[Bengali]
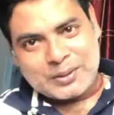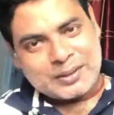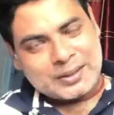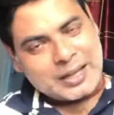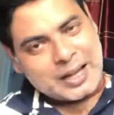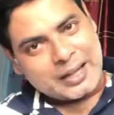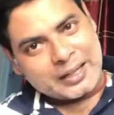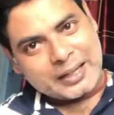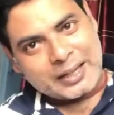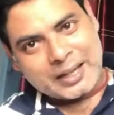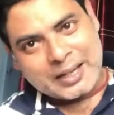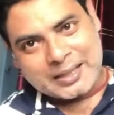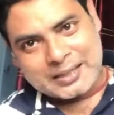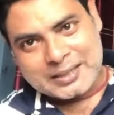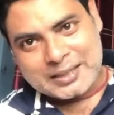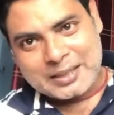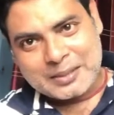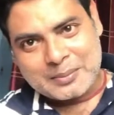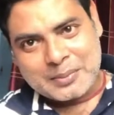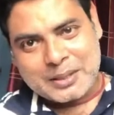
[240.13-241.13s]
থাকে
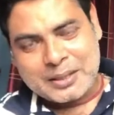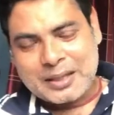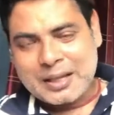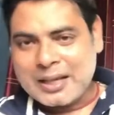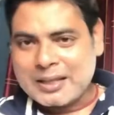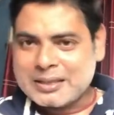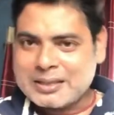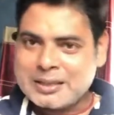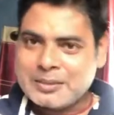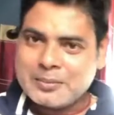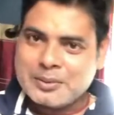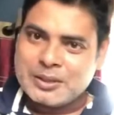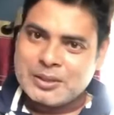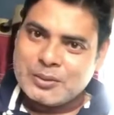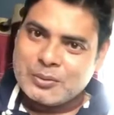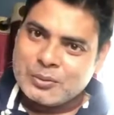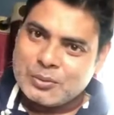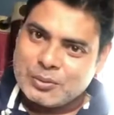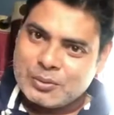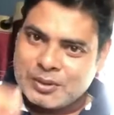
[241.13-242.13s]
হাসনাবাদ হাসনাবাদে
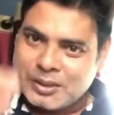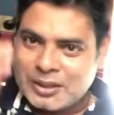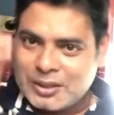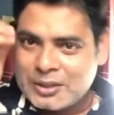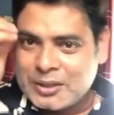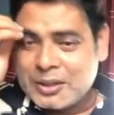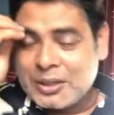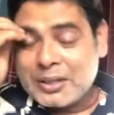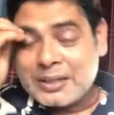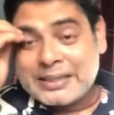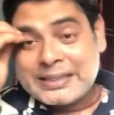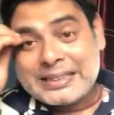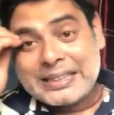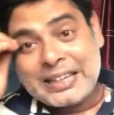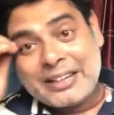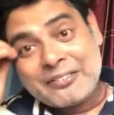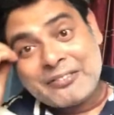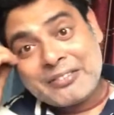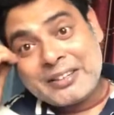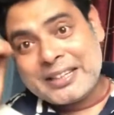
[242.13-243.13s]
গরুটির
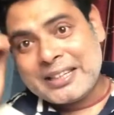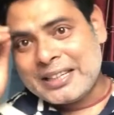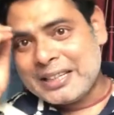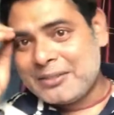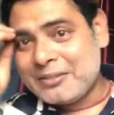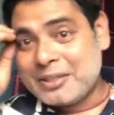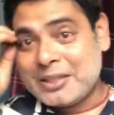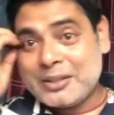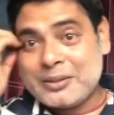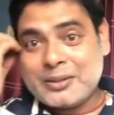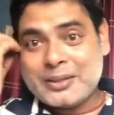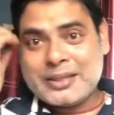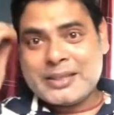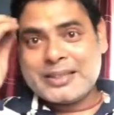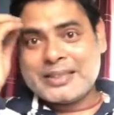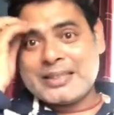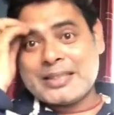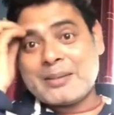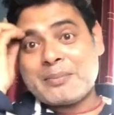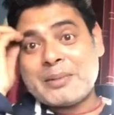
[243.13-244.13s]
সেফলি ডেলিভারি হয়ে
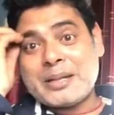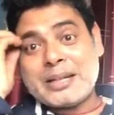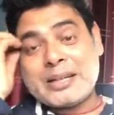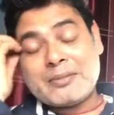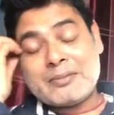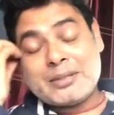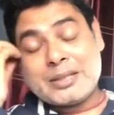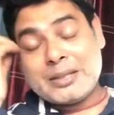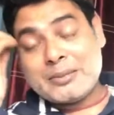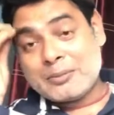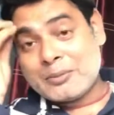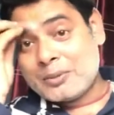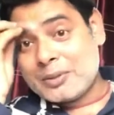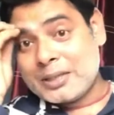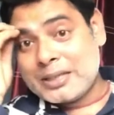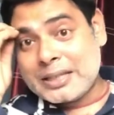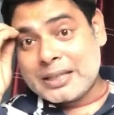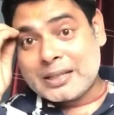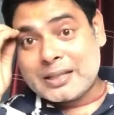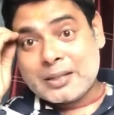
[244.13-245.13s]
গেছে আমরা এটা বিলিভ
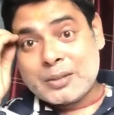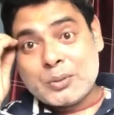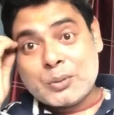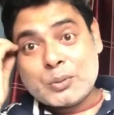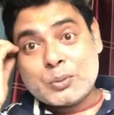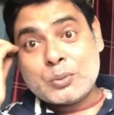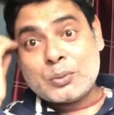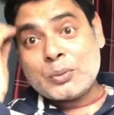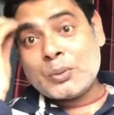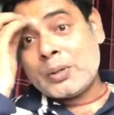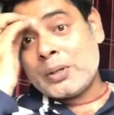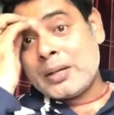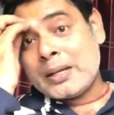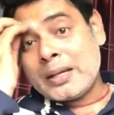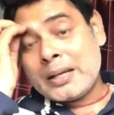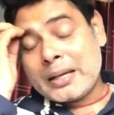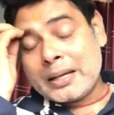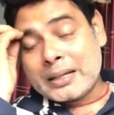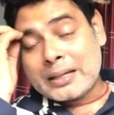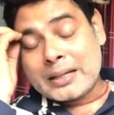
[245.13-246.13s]
করি যে একটা গরু
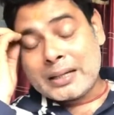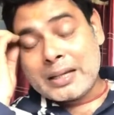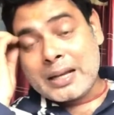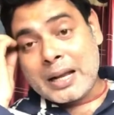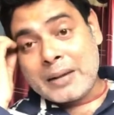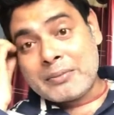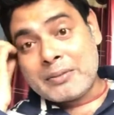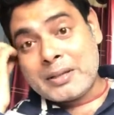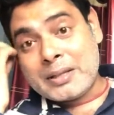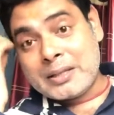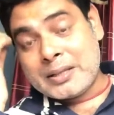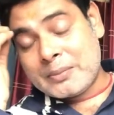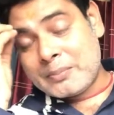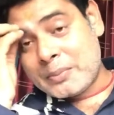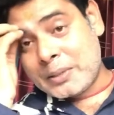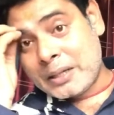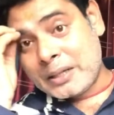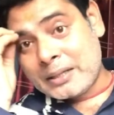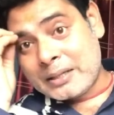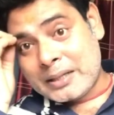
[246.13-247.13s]
একটা গাভী যে
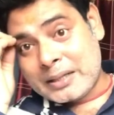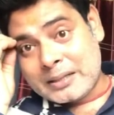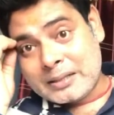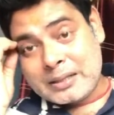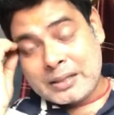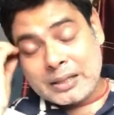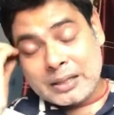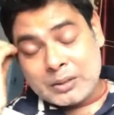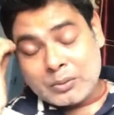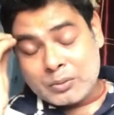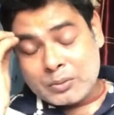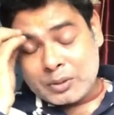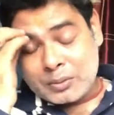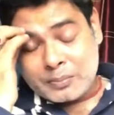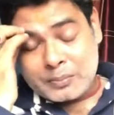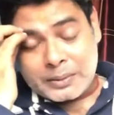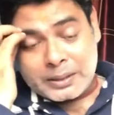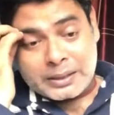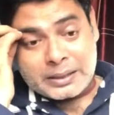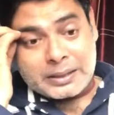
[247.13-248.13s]
প্রেগনেন্ট এই গরুটি
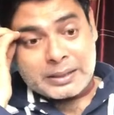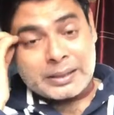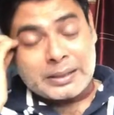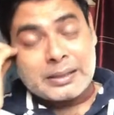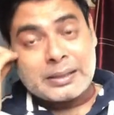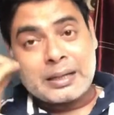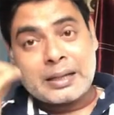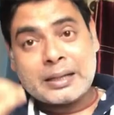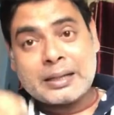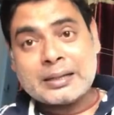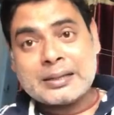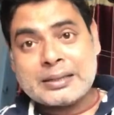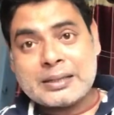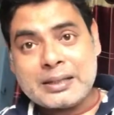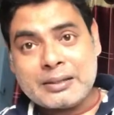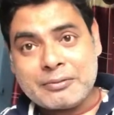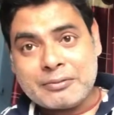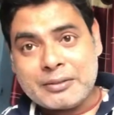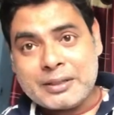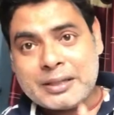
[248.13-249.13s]
প্রেগনেন্ট তাকে
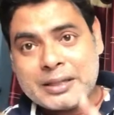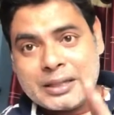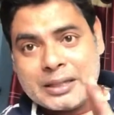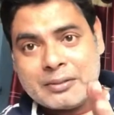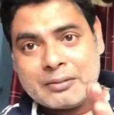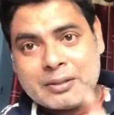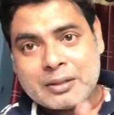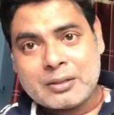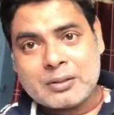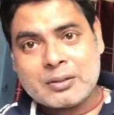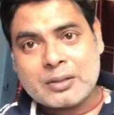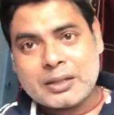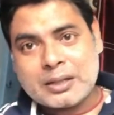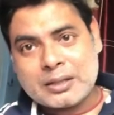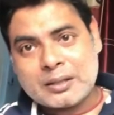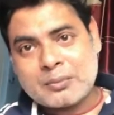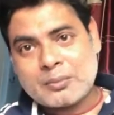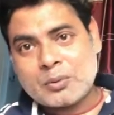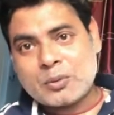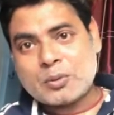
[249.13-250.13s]
সেফলি ডেলিভার করা
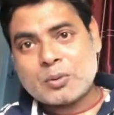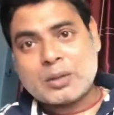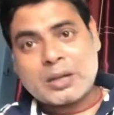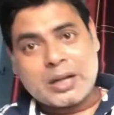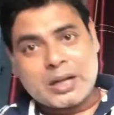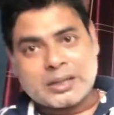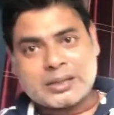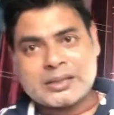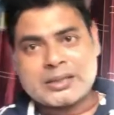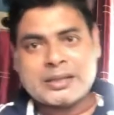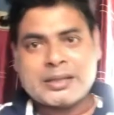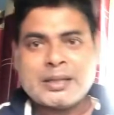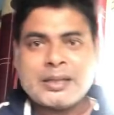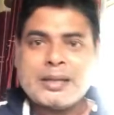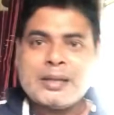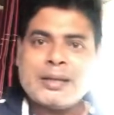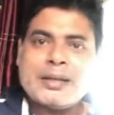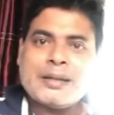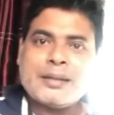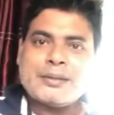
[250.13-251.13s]
একটা বড় কাজ
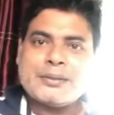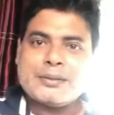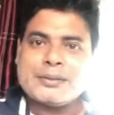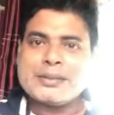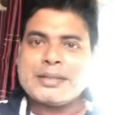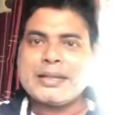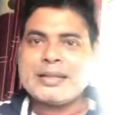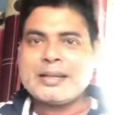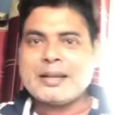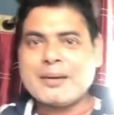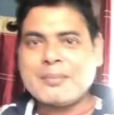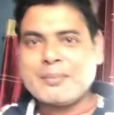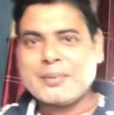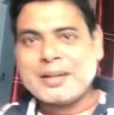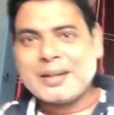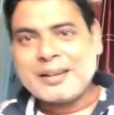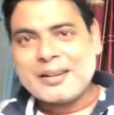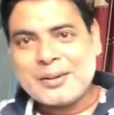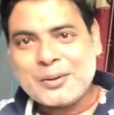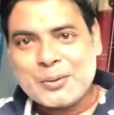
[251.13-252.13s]
তো সেটা
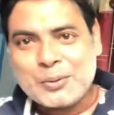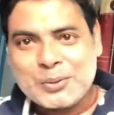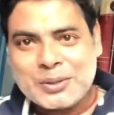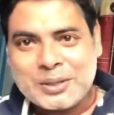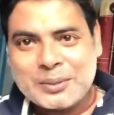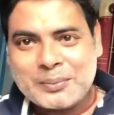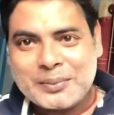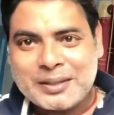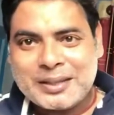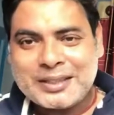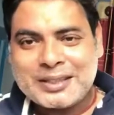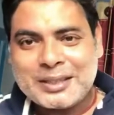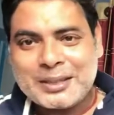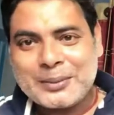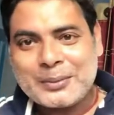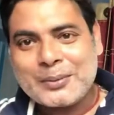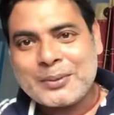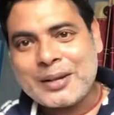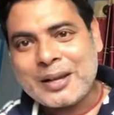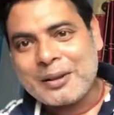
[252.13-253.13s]
আমরা করতে পেরেছি
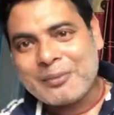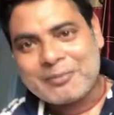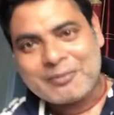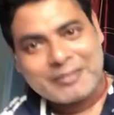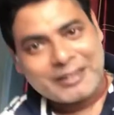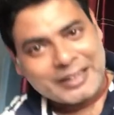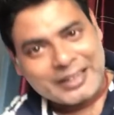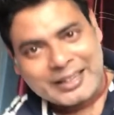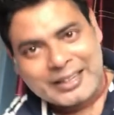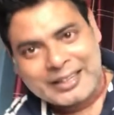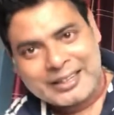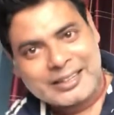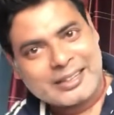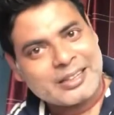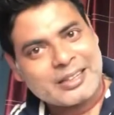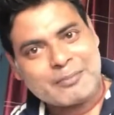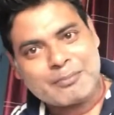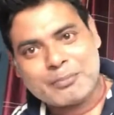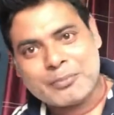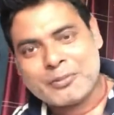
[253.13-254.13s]
এবং আই এম ভেরি
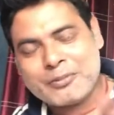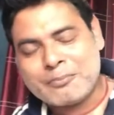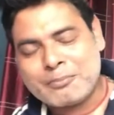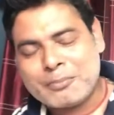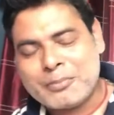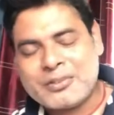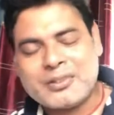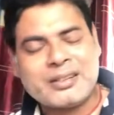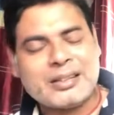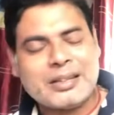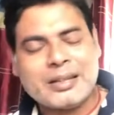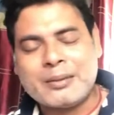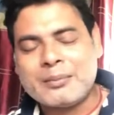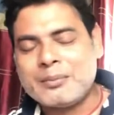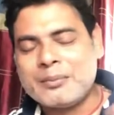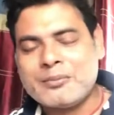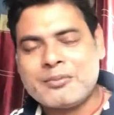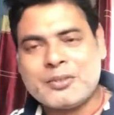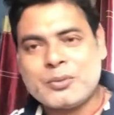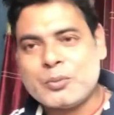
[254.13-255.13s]
রিলি পারফেক্টলি আই এম
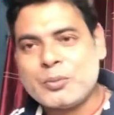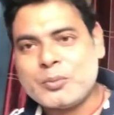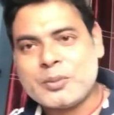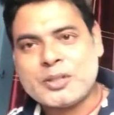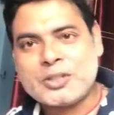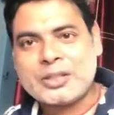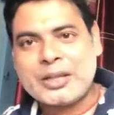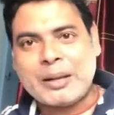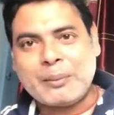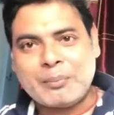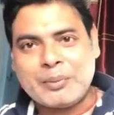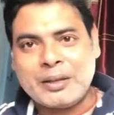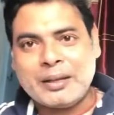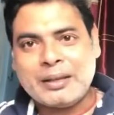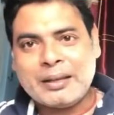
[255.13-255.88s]
টু মাচ হ্যাপি